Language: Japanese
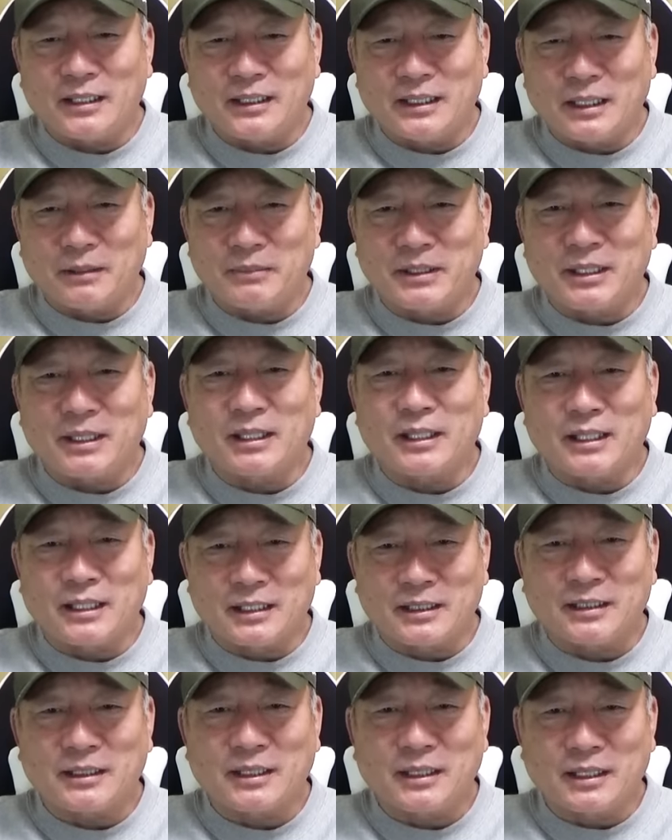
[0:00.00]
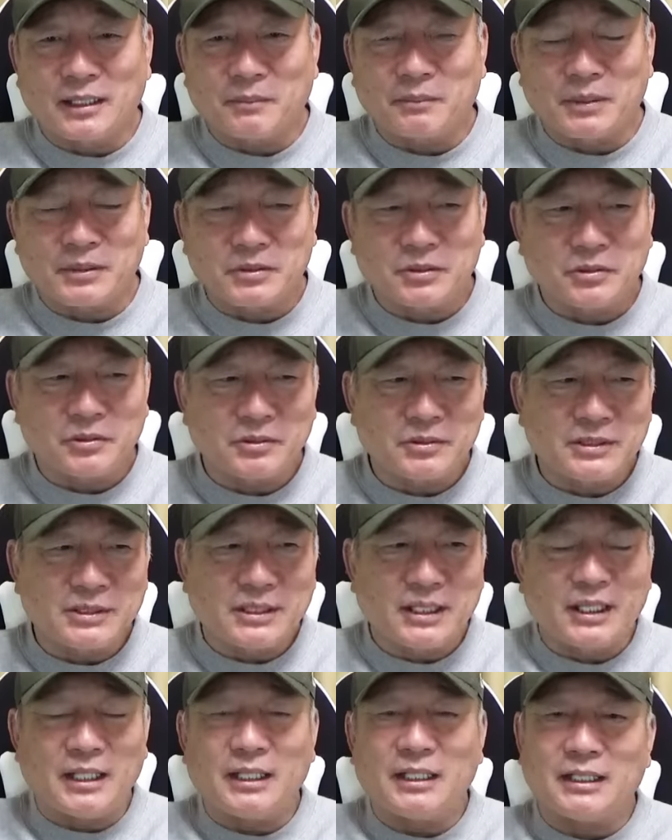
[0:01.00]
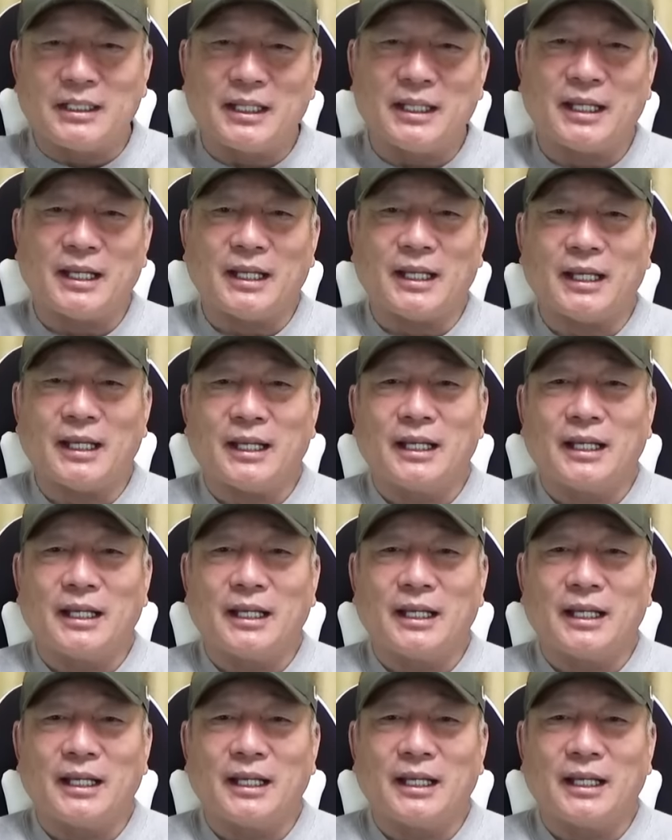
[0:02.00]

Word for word: なびかなかった、やっぱそういう誠意で、